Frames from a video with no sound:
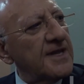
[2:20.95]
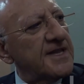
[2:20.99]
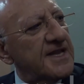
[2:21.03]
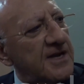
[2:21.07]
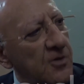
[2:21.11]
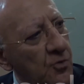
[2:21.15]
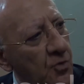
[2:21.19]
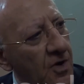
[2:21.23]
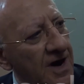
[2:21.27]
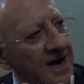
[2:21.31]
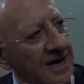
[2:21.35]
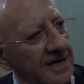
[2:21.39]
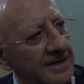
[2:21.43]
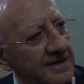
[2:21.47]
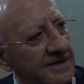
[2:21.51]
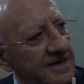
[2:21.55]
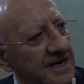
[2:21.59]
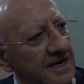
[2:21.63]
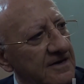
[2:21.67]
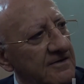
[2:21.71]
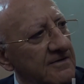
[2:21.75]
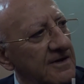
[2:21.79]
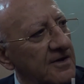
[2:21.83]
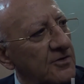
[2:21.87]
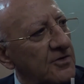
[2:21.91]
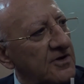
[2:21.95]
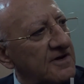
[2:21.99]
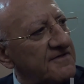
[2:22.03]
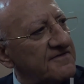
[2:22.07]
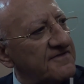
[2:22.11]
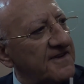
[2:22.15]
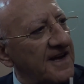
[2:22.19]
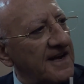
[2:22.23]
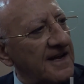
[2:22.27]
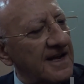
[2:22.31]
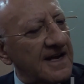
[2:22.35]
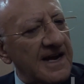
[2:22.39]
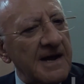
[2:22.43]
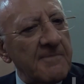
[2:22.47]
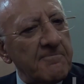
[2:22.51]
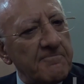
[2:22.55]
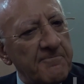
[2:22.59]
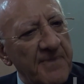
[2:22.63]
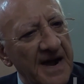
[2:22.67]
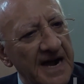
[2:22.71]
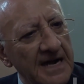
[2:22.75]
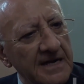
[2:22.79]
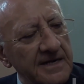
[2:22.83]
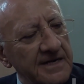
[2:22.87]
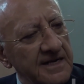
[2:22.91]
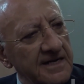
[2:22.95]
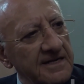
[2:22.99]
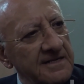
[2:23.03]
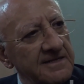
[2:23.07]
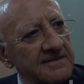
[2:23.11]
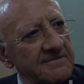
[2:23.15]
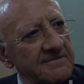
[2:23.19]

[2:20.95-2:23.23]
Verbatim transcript: adeguare a quello che fa la Campania.